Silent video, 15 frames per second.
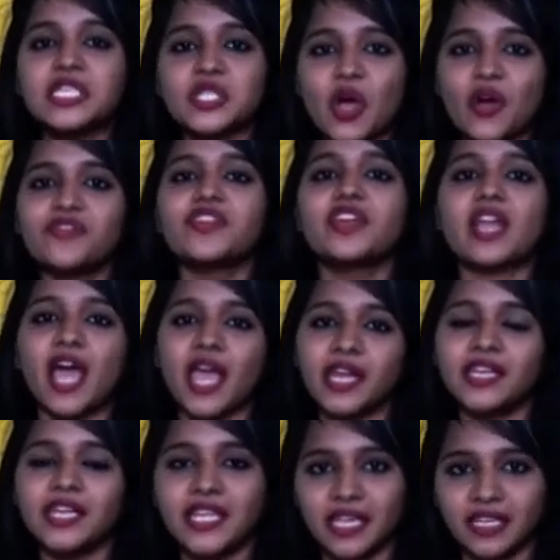சாஃப்ட்வேர்
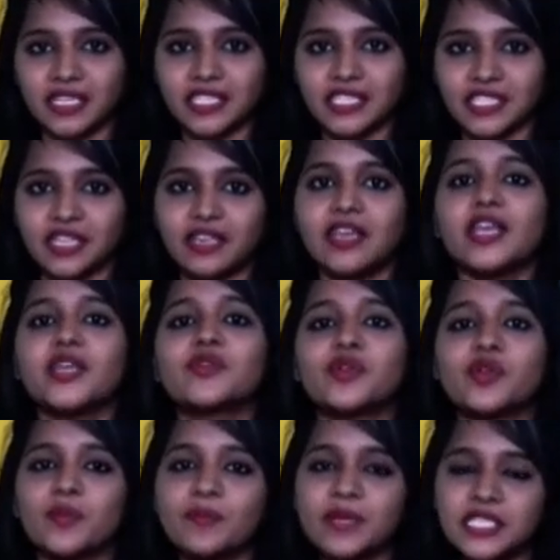ஐடி இண்டஸ்ட்ரியில்
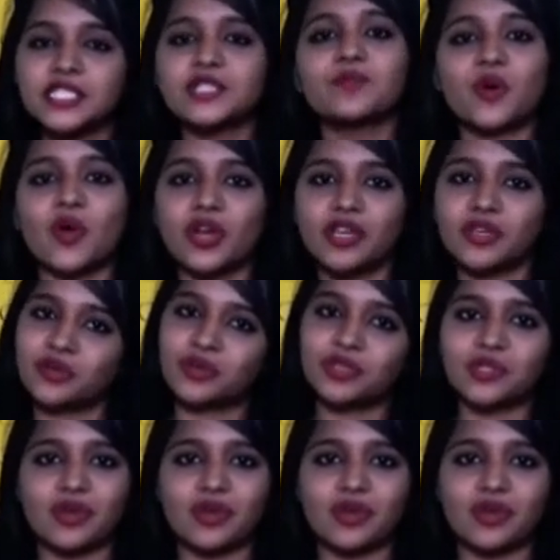இவர் ஒரு பெஸ்ட் மாடல்னு கூட